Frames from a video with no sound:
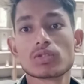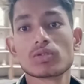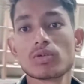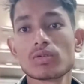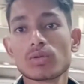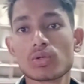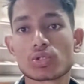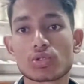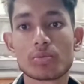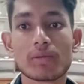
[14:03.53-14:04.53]
सो so,
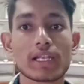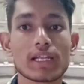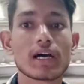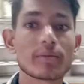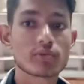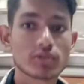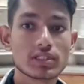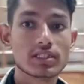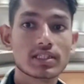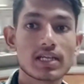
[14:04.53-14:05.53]
दोस्तों मैंने आपको
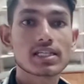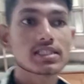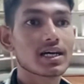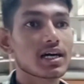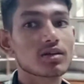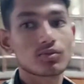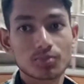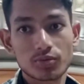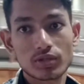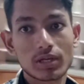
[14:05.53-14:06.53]
जितना है सारा
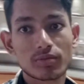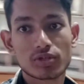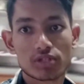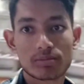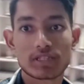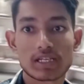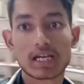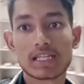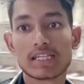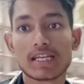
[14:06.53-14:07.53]
पूरा म्यूज़ियम
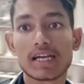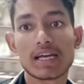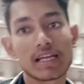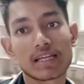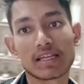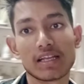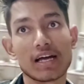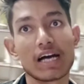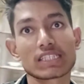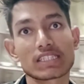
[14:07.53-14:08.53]
दिखा दिया है ये
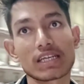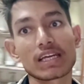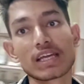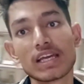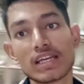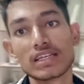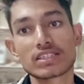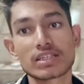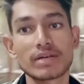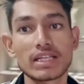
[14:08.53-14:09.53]
लास्ट है
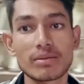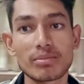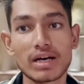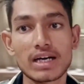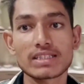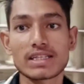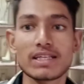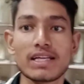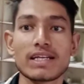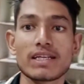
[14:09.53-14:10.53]
इसके बाद हम बाहर
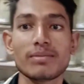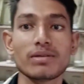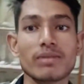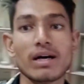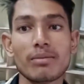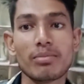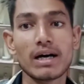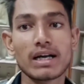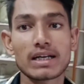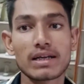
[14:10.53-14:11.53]
चले जाएंगे फिर वहाँ
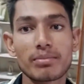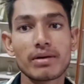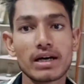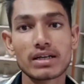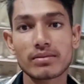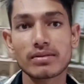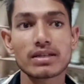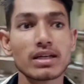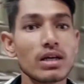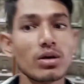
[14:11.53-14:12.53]
पार्क है पार्क में
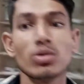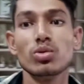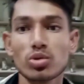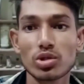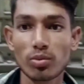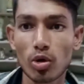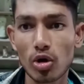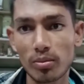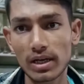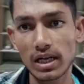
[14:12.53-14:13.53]
तो दूसरे
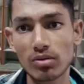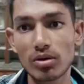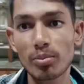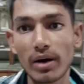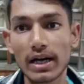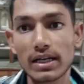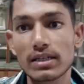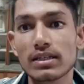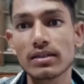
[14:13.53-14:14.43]
ब्लॉग में डाला हुआ पार्क